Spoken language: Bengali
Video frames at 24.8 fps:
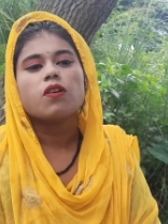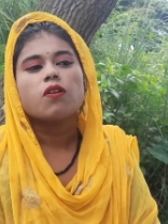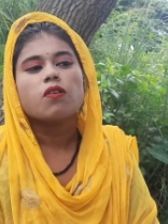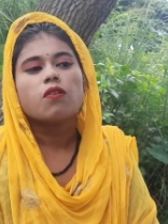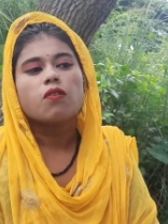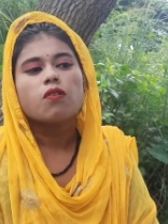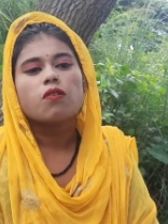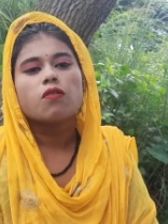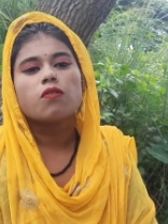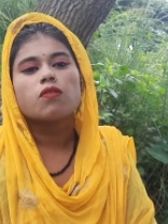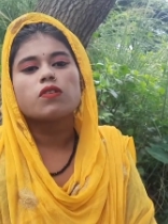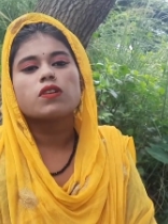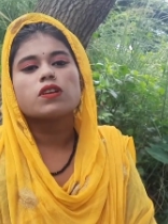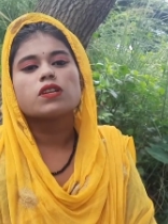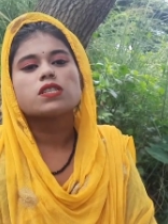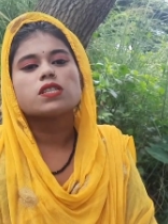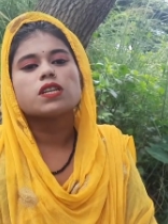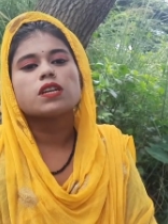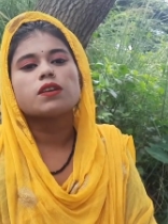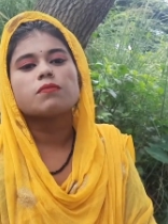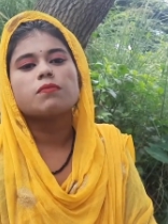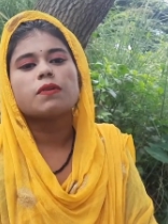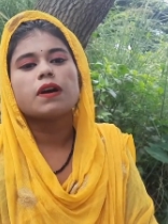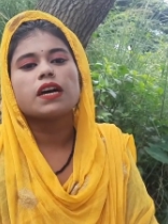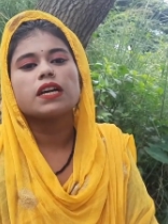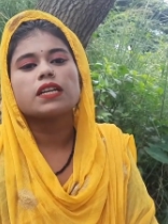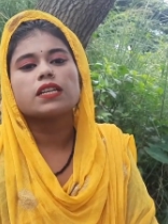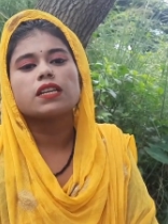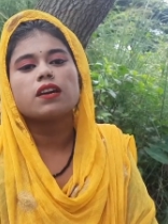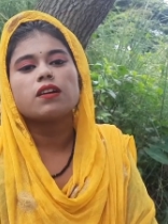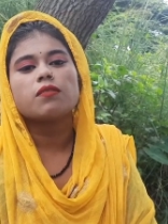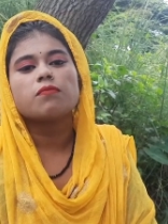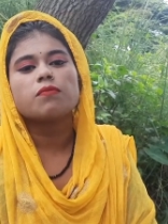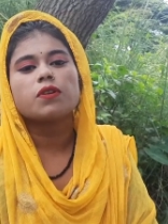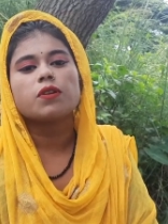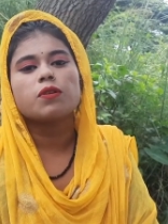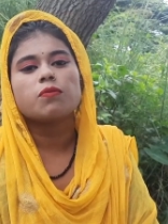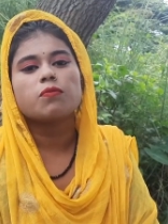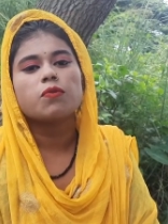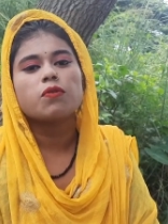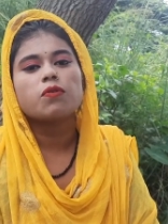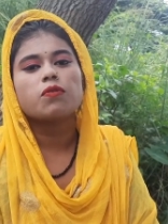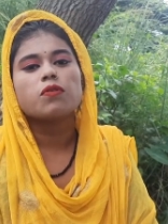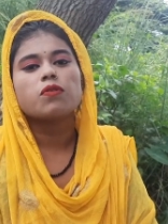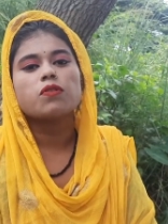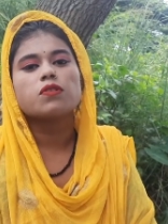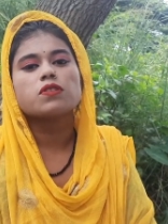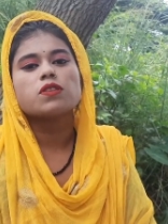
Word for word: করোনা সেই ভাইটা আমার বললো